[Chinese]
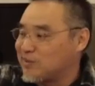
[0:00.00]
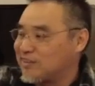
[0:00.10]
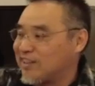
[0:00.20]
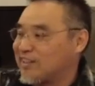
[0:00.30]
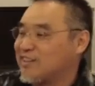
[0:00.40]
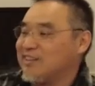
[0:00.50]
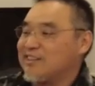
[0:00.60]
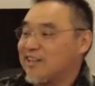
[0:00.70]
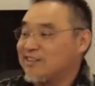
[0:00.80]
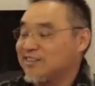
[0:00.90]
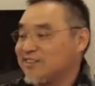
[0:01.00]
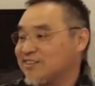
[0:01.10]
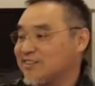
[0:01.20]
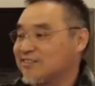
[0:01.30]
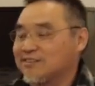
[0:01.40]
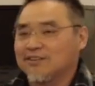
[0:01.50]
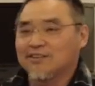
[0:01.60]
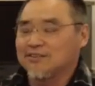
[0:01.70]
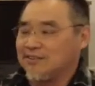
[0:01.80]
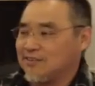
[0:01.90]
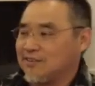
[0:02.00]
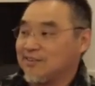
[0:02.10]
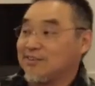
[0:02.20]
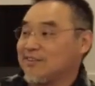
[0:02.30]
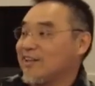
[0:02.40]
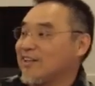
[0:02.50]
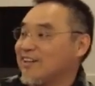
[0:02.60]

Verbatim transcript: 进来跟你讲一些事情，你你是谁啊？